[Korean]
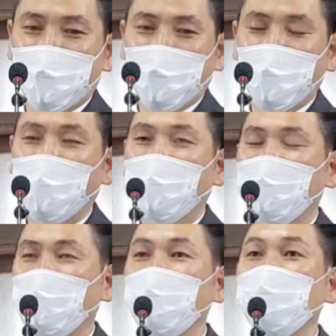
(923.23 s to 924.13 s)
그 여
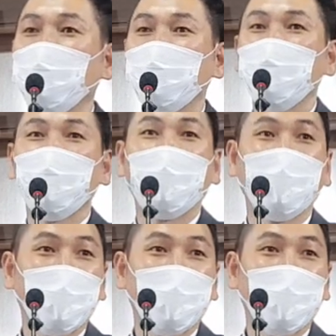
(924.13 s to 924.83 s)
전도사님이 다